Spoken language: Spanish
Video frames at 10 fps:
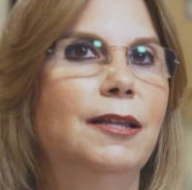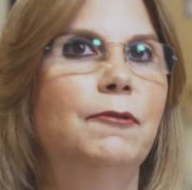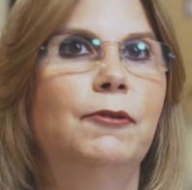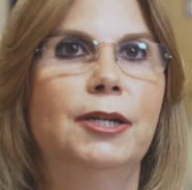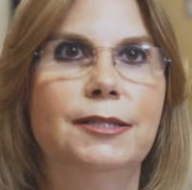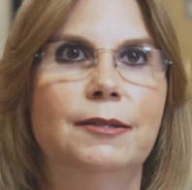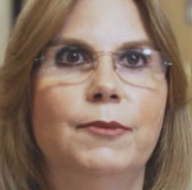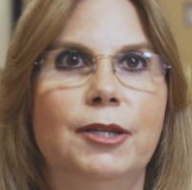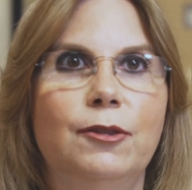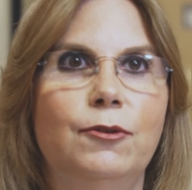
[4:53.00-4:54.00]
de un
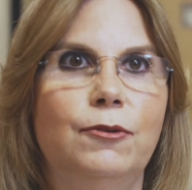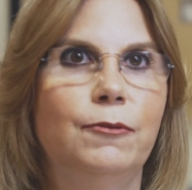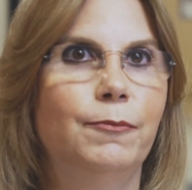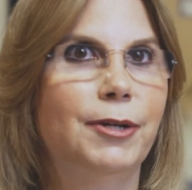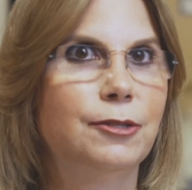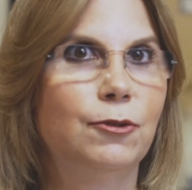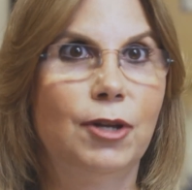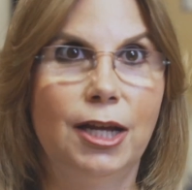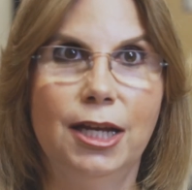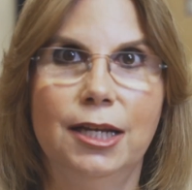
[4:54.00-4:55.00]
crecimiento
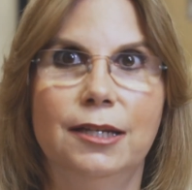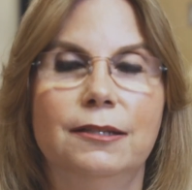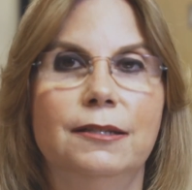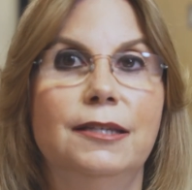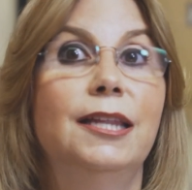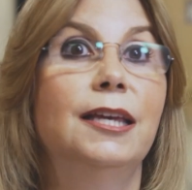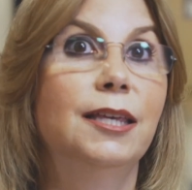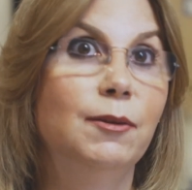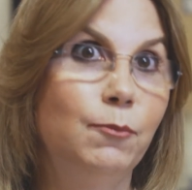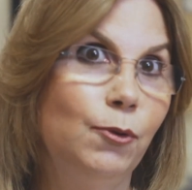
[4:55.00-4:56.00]
personal y de
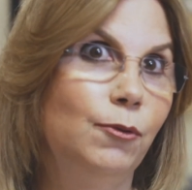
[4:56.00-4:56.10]
equipo